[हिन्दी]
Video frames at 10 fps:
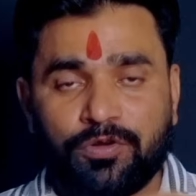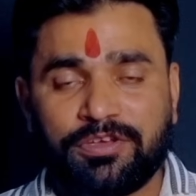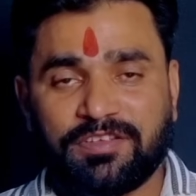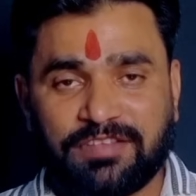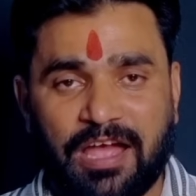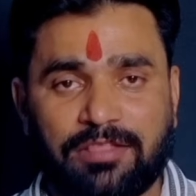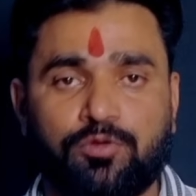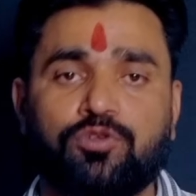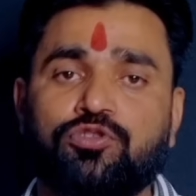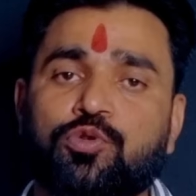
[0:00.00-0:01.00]
उनके
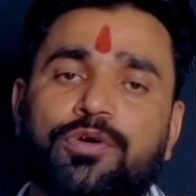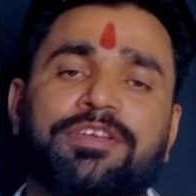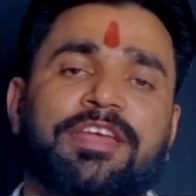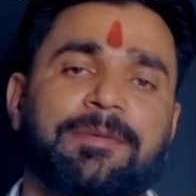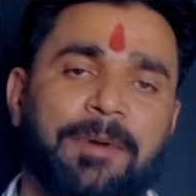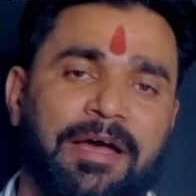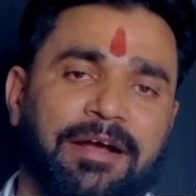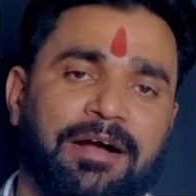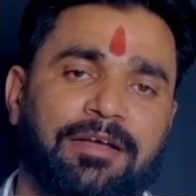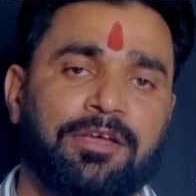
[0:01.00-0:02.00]
साथ कुछ हो ही नहीं
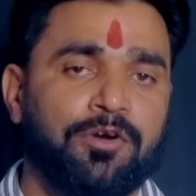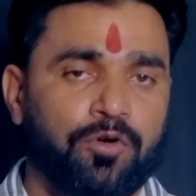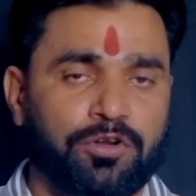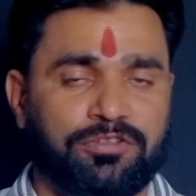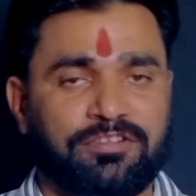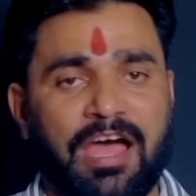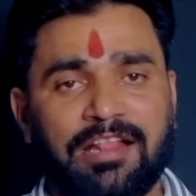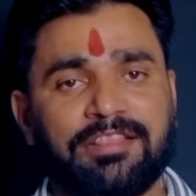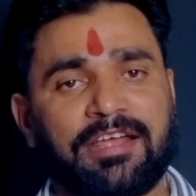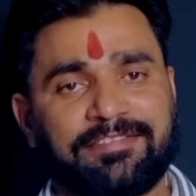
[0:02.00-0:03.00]
पाएगा और
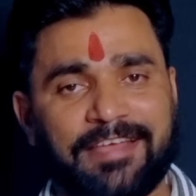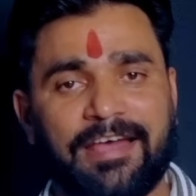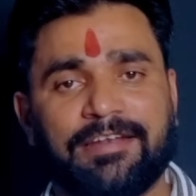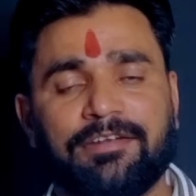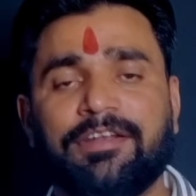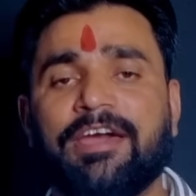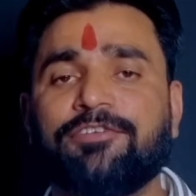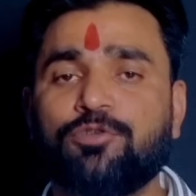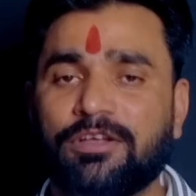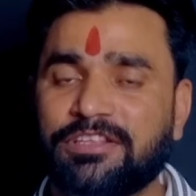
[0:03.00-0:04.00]
साल दर साल नए
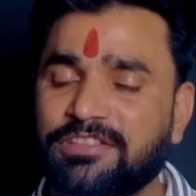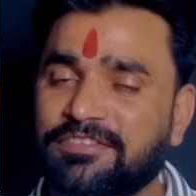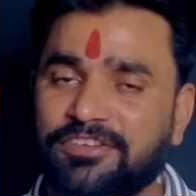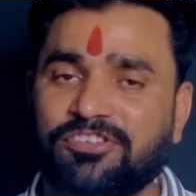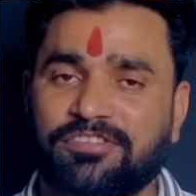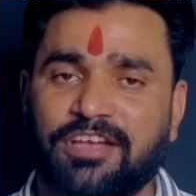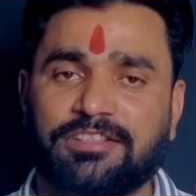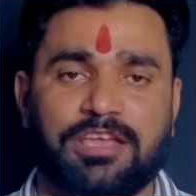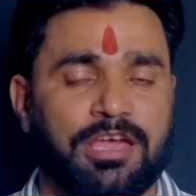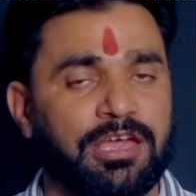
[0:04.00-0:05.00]
जो अतिथि शिक्षक
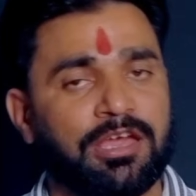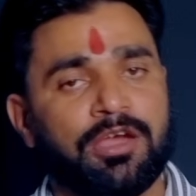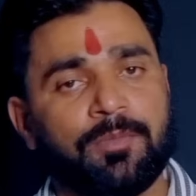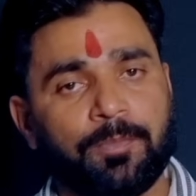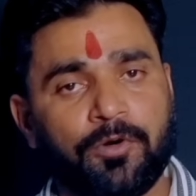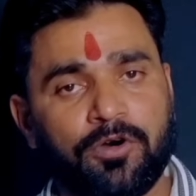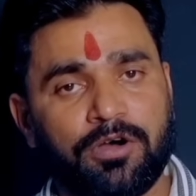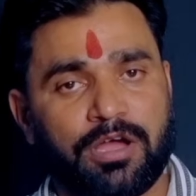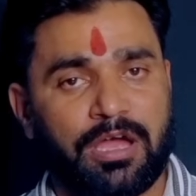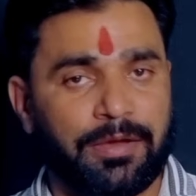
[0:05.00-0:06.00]
साथी हैं वो
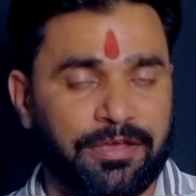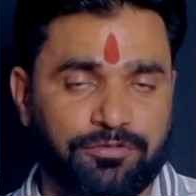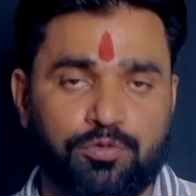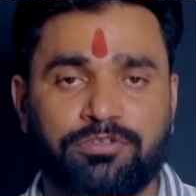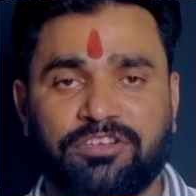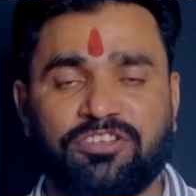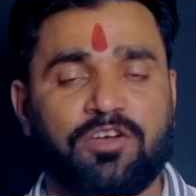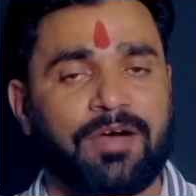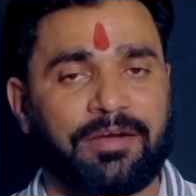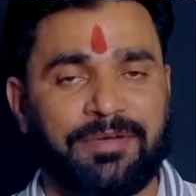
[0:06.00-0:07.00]
स्कूल शिक्षा
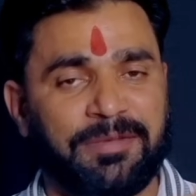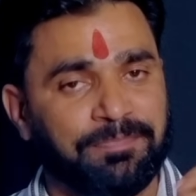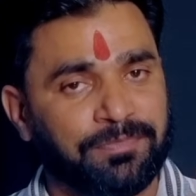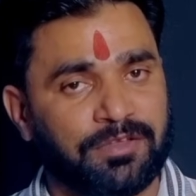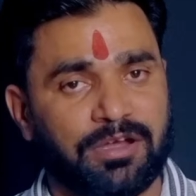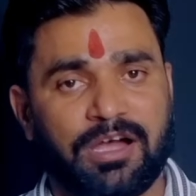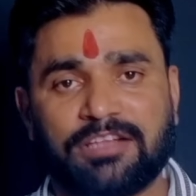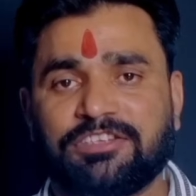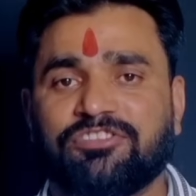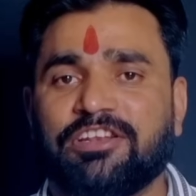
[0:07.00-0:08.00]
विभाग में
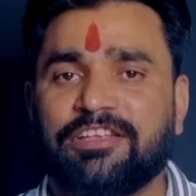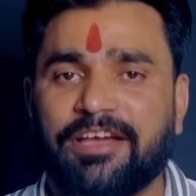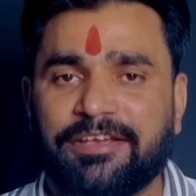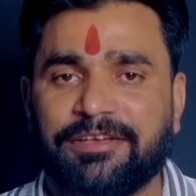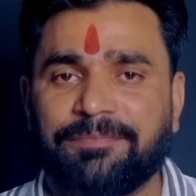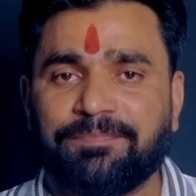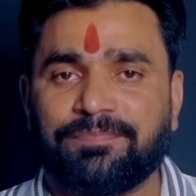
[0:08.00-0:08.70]
आते चले जाएंगे